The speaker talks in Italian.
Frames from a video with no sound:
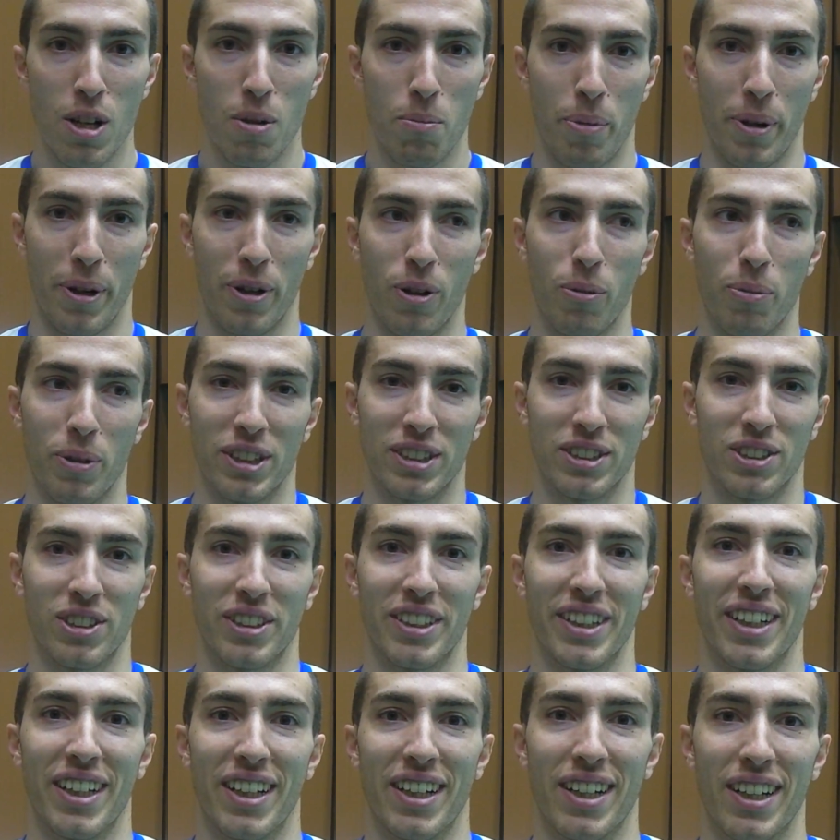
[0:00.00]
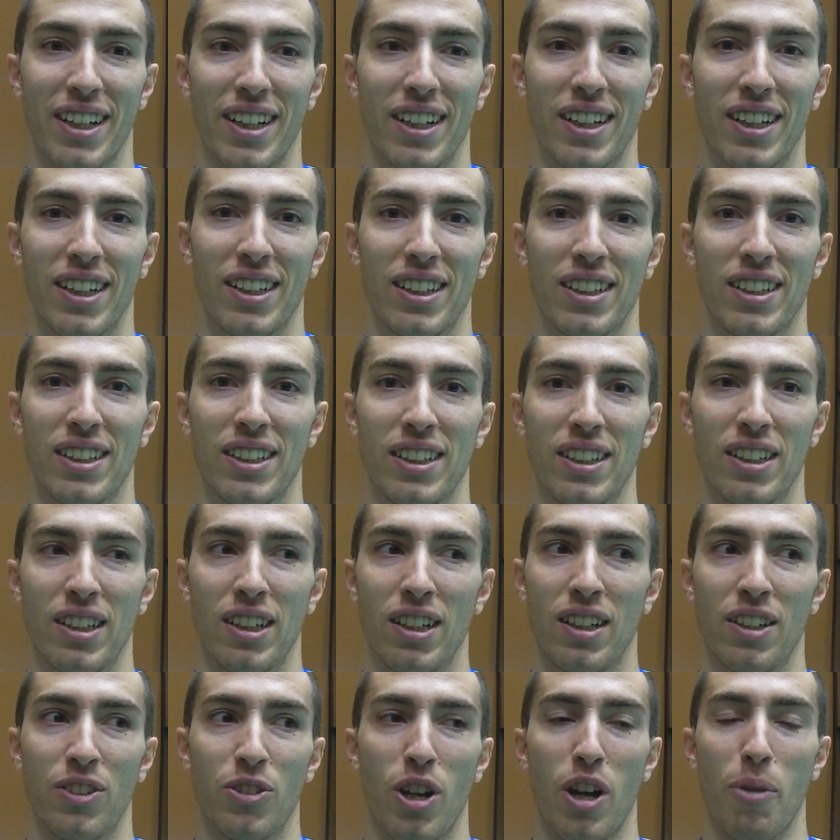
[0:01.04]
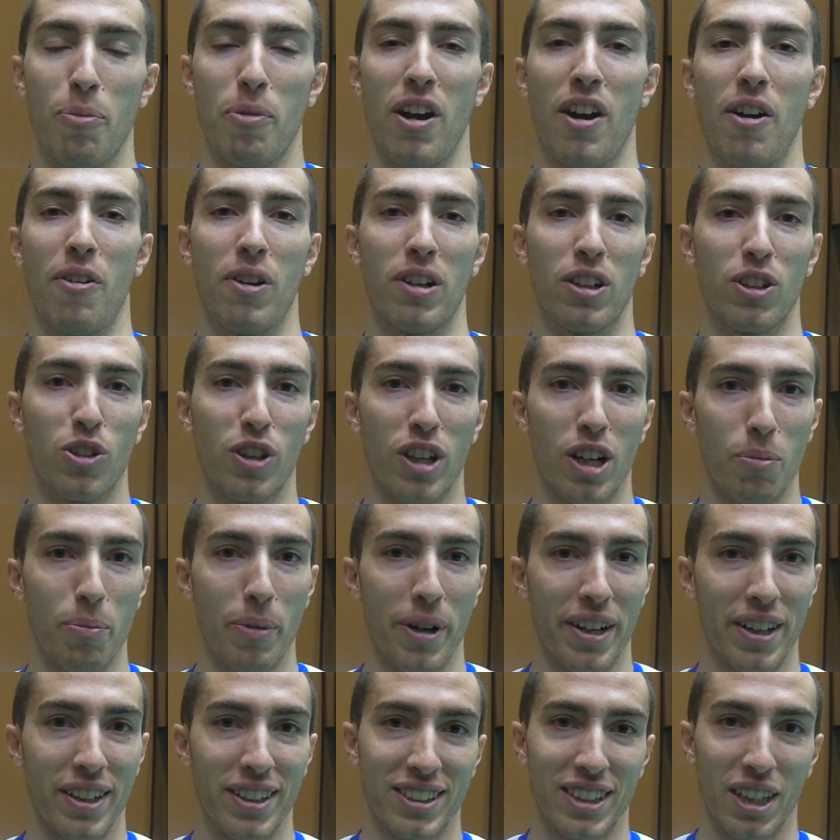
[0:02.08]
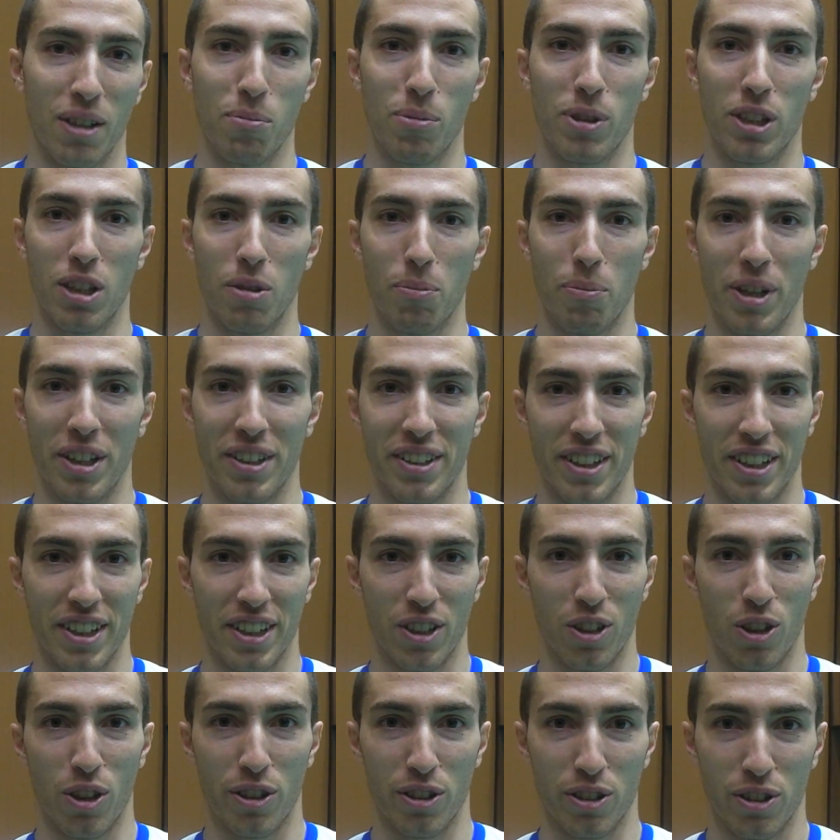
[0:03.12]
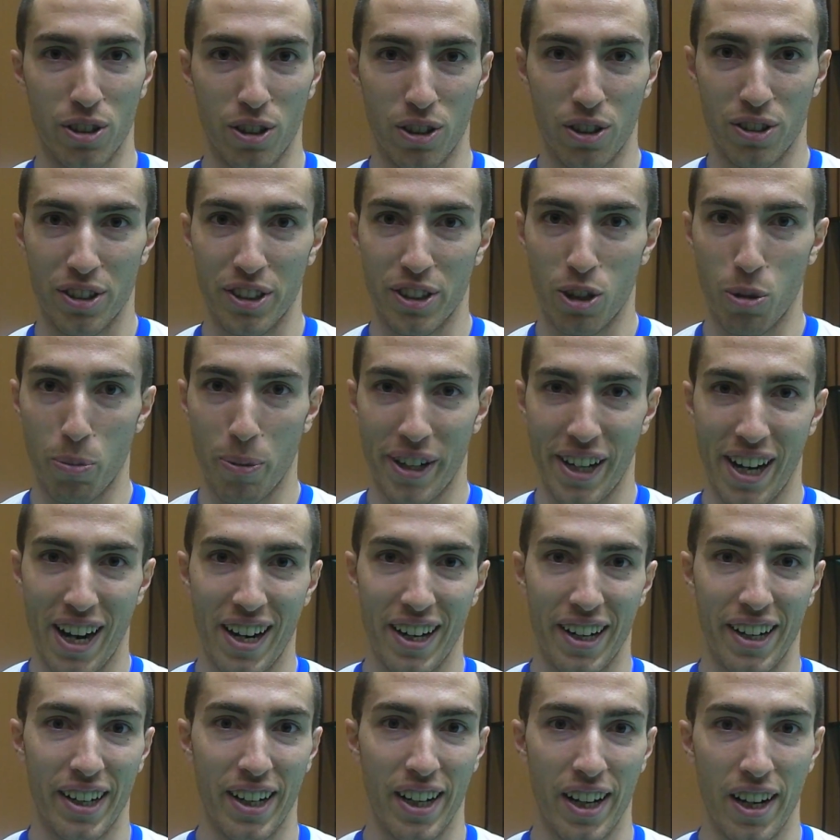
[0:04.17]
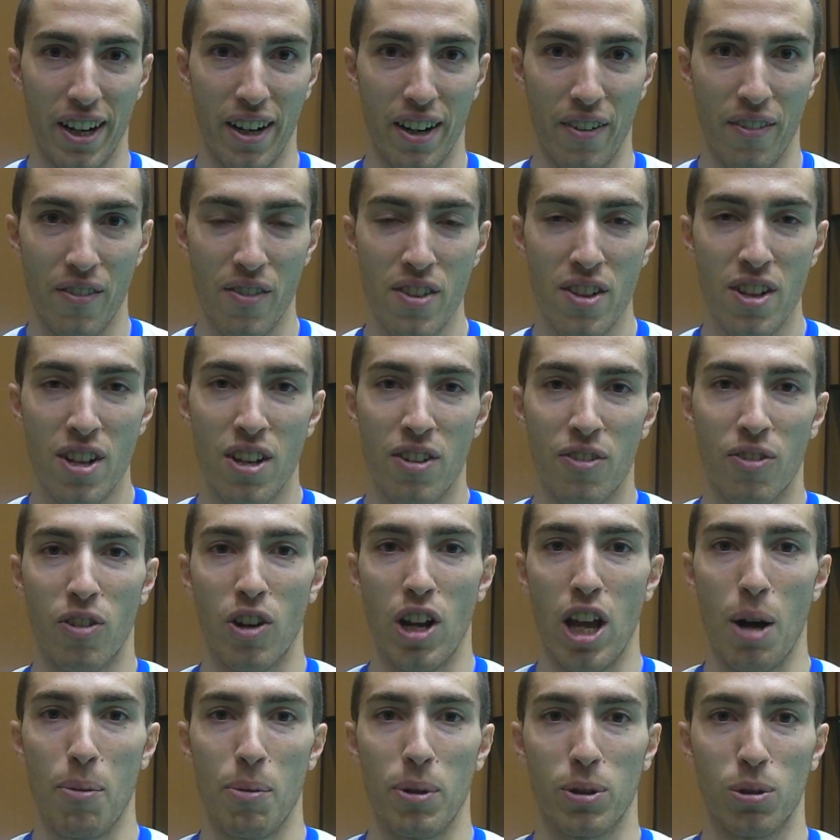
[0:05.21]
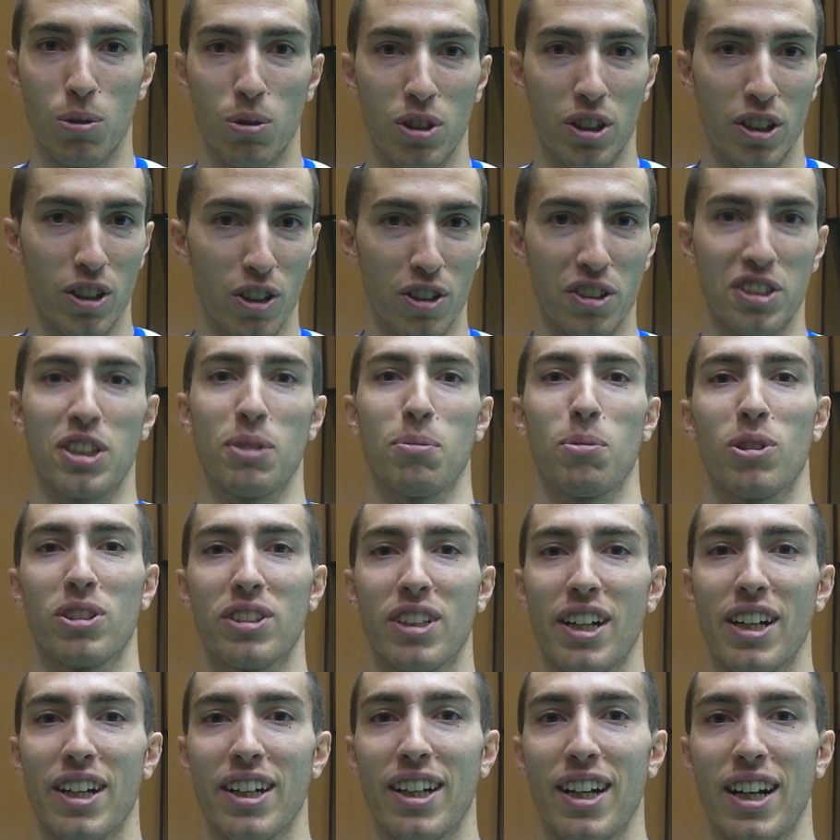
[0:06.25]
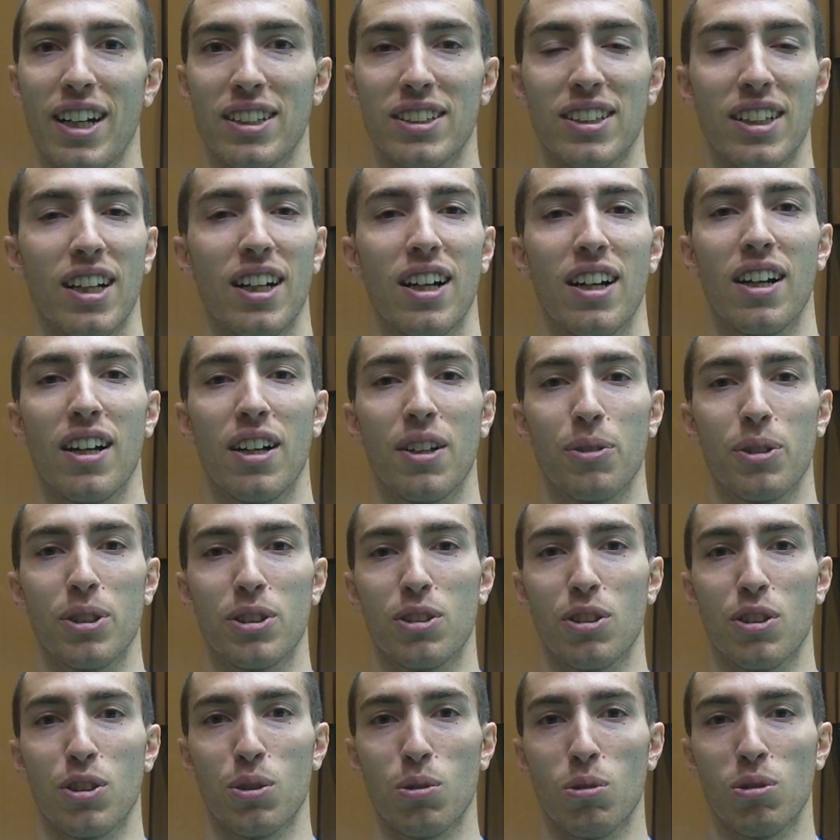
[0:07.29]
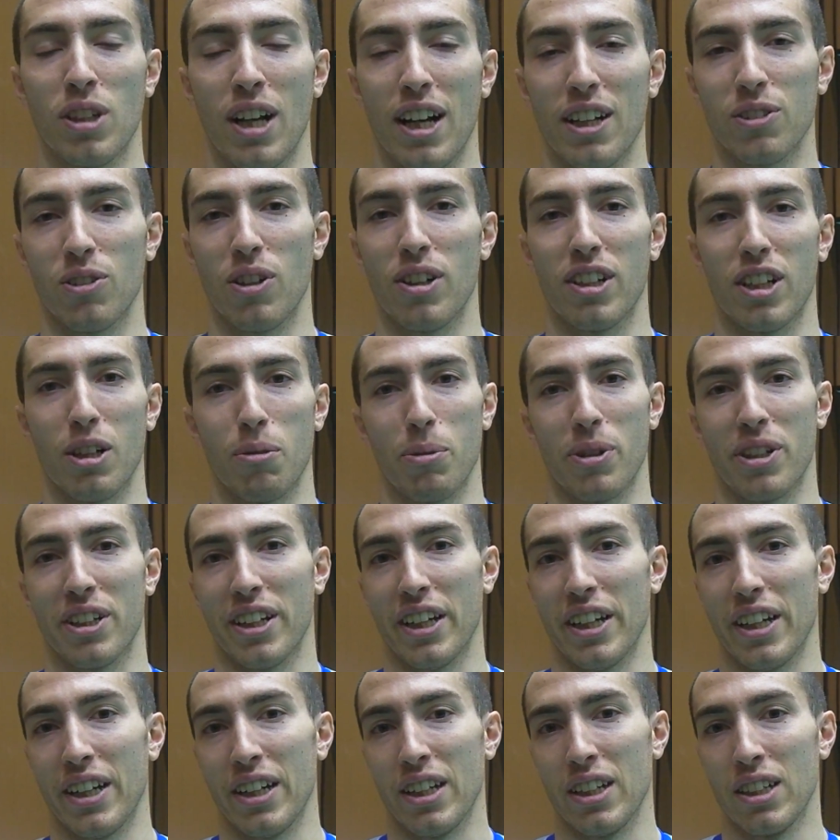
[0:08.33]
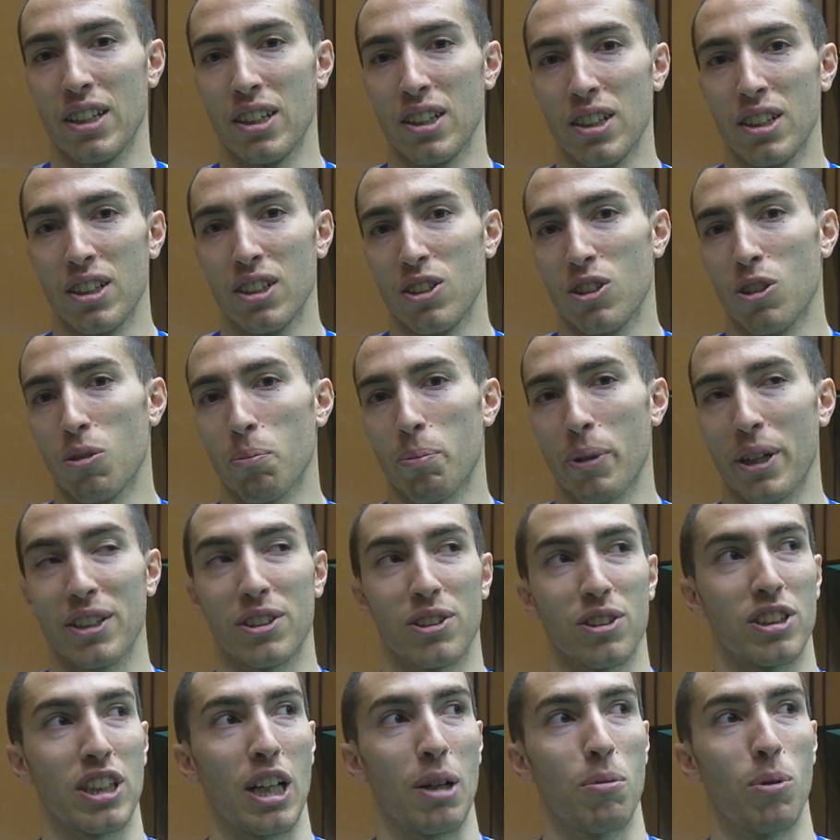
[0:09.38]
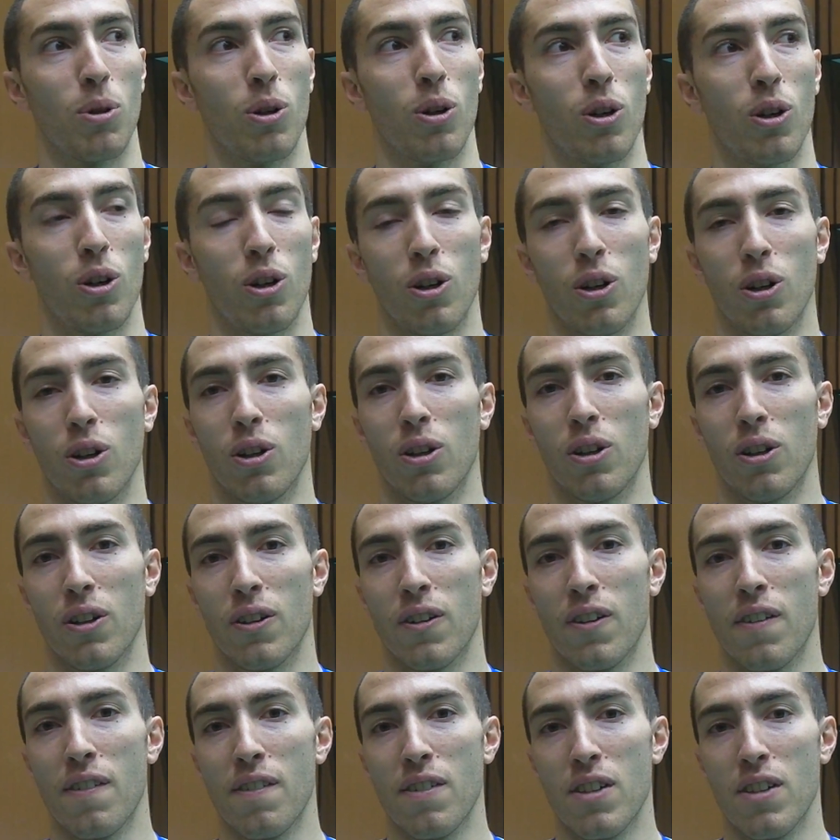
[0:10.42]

però penso che abbiamo ancora ben stampato in mente il ricordo di Copenaghen e volevamo a tutti i costi portare a casa questo risultato anche perché non penso siamo